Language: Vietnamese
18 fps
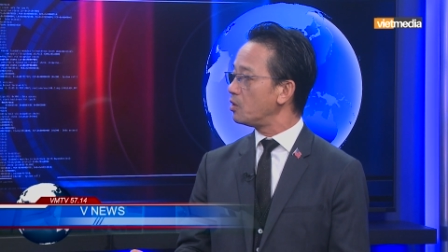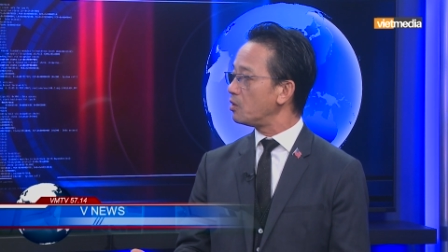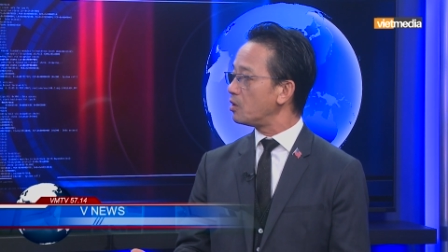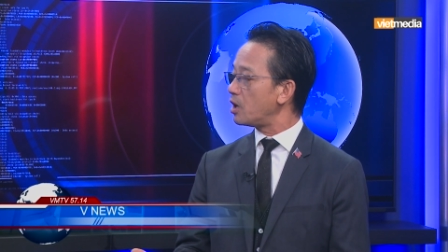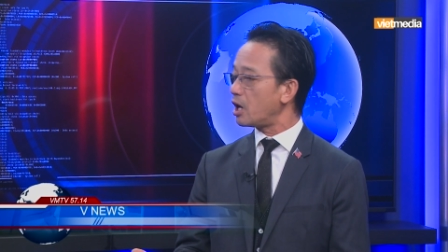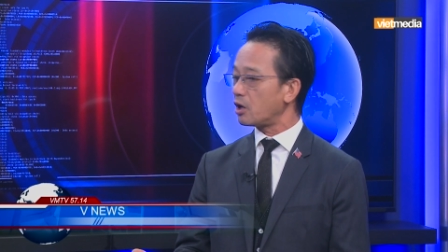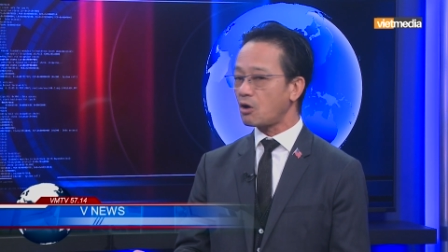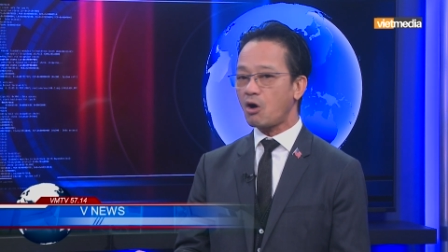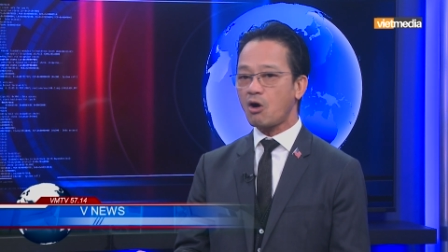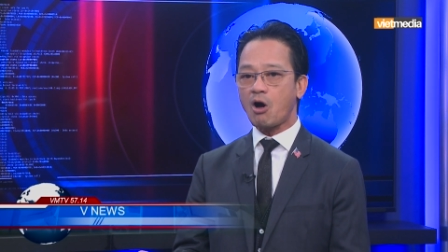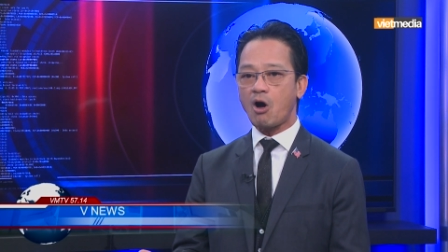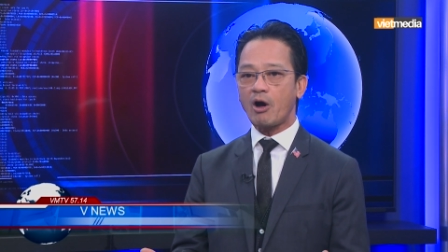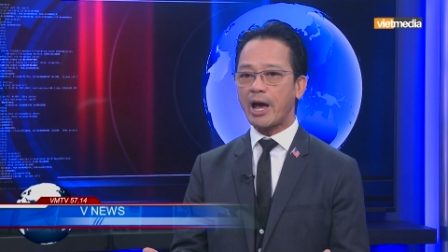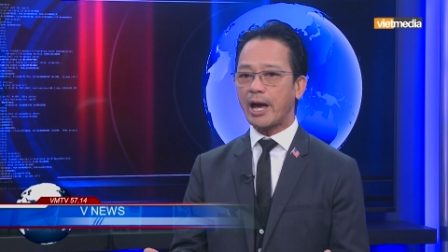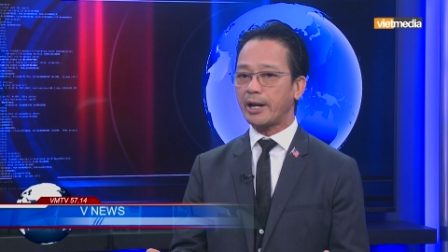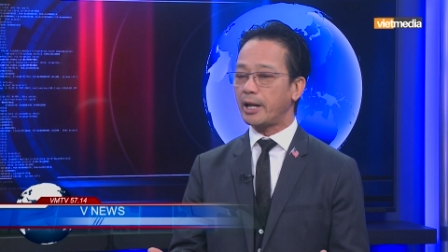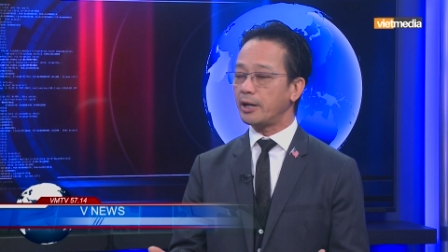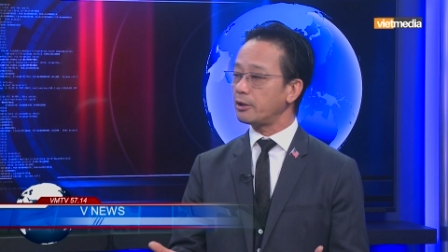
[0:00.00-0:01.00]
Ờ, có khó
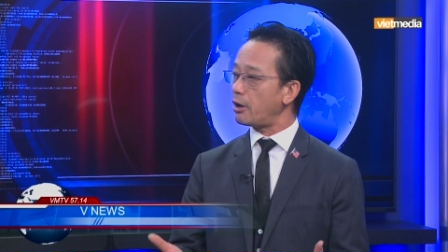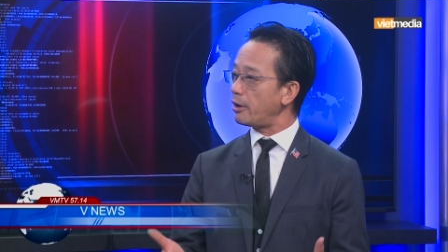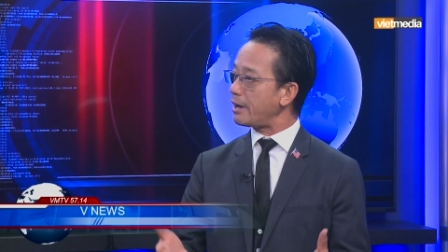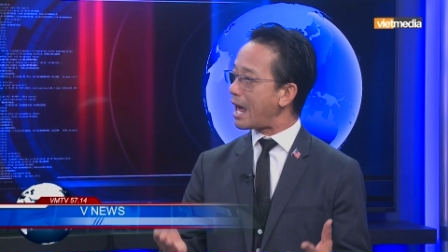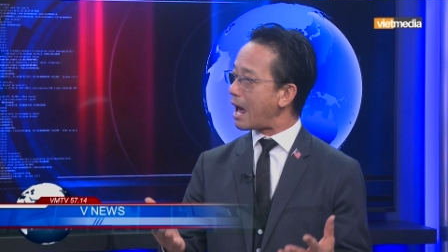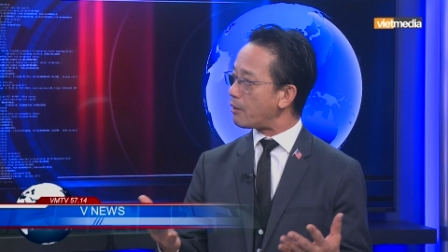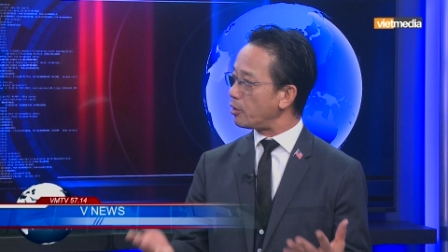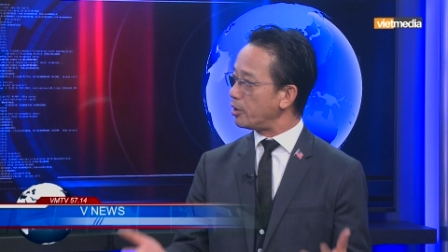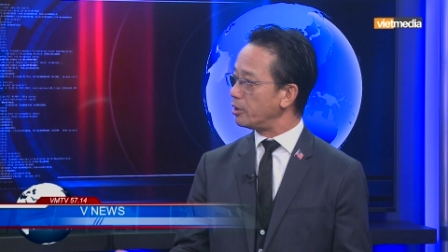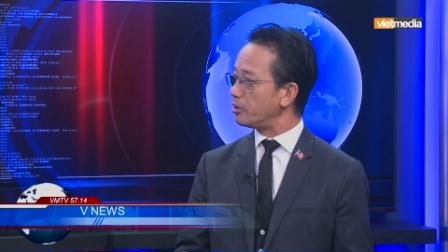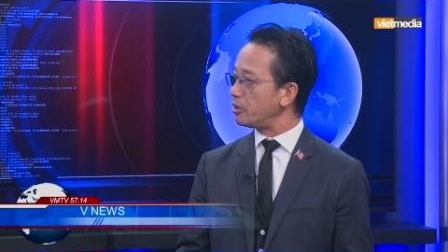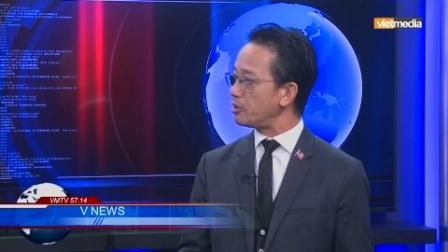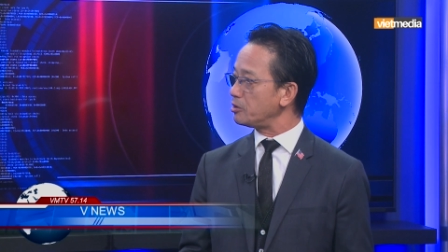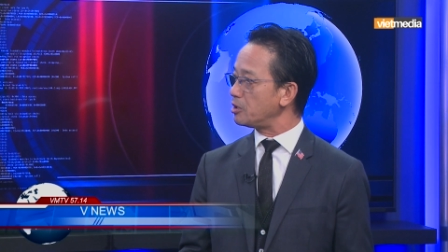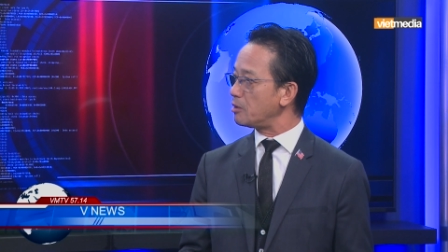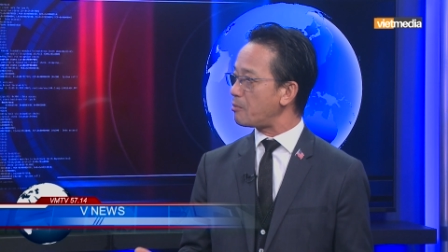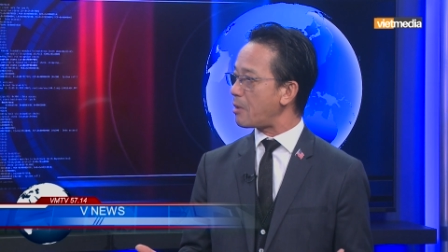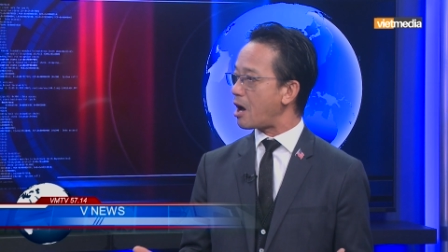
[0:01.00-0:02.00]
khăn đến cỡ nào đi nữa
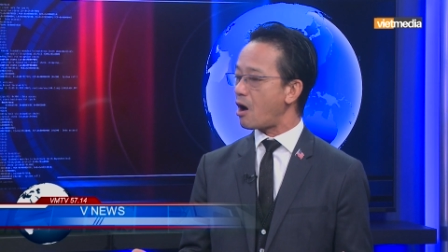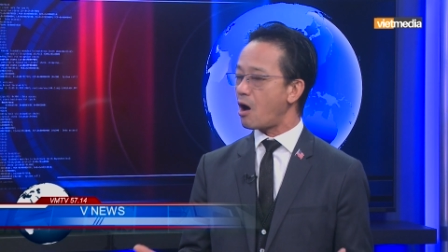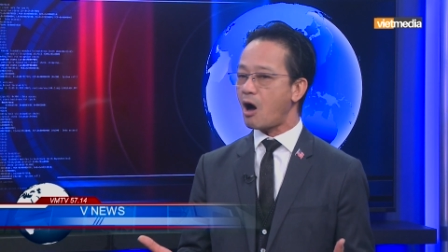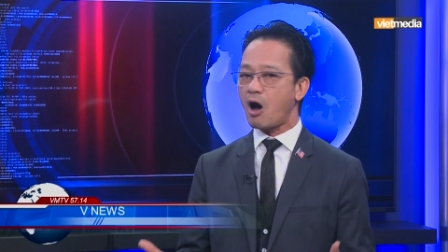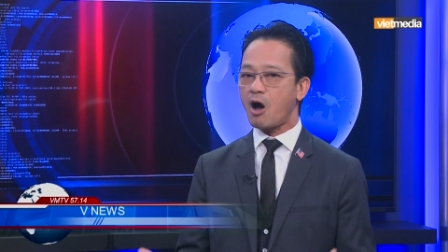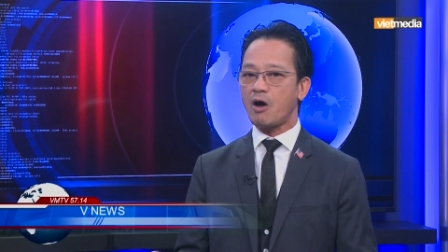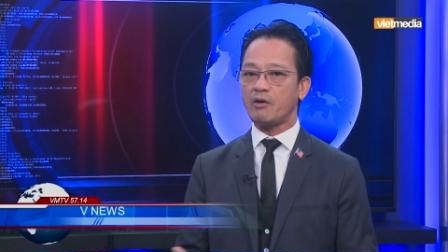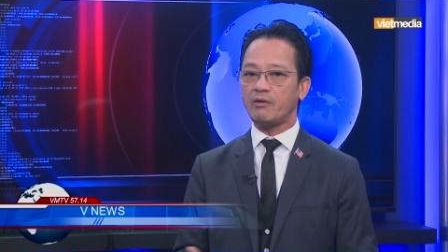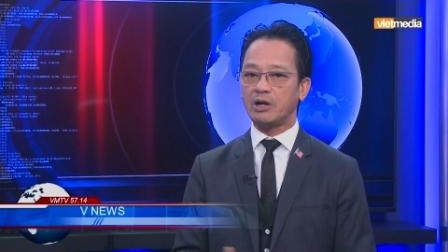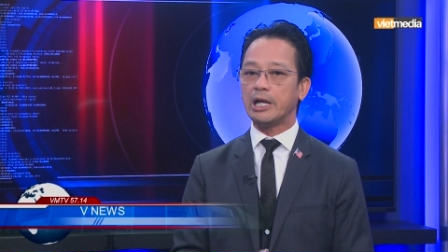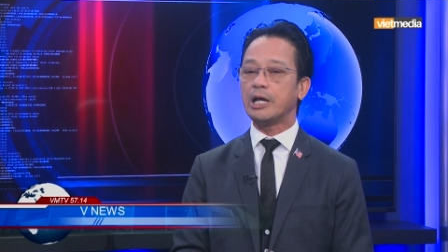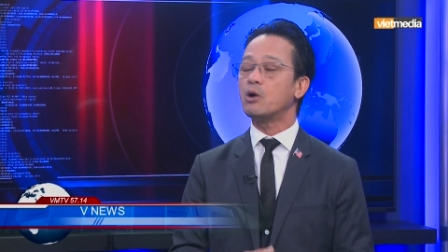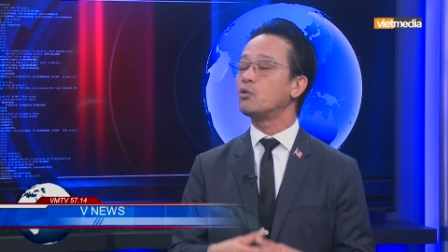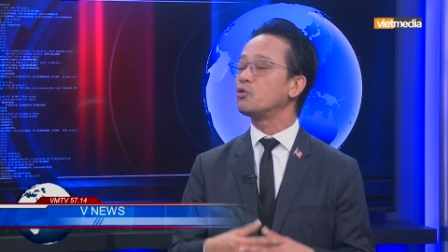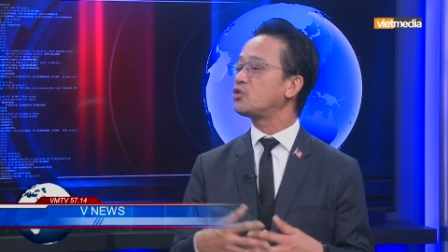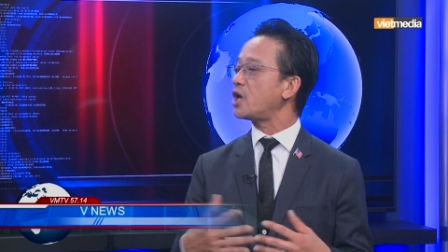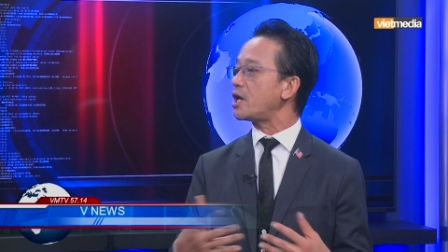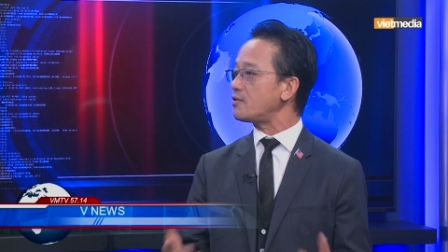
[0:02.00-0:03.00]
nhưng mà họ liều
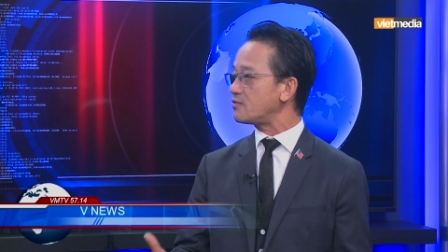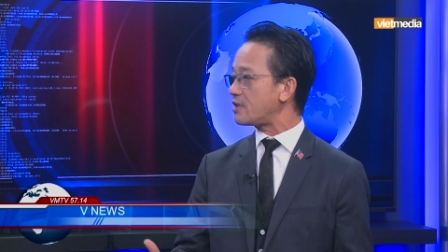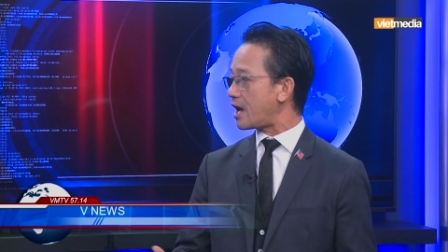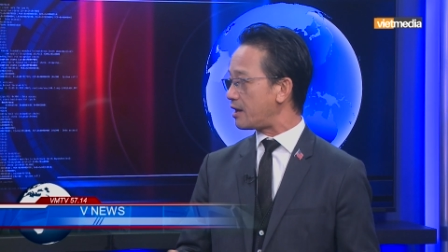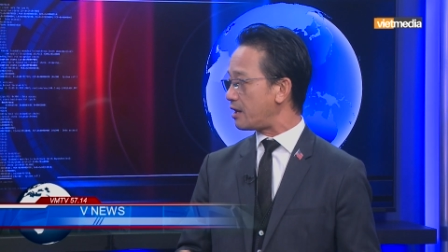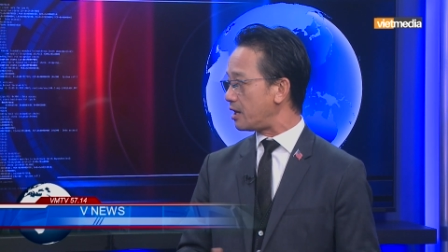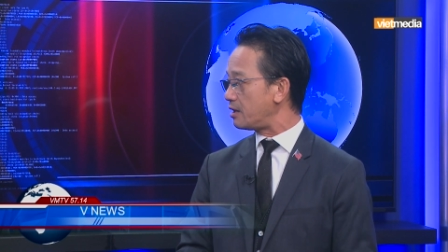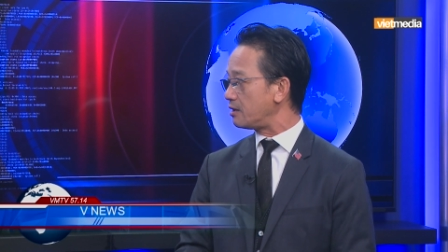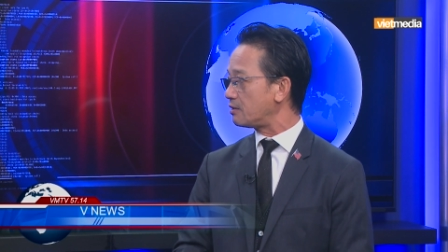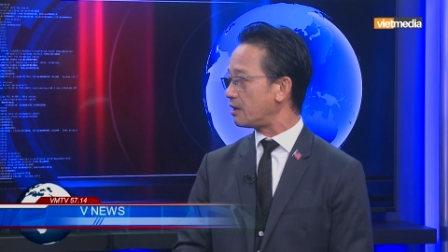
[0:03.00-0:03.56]
chết ra đi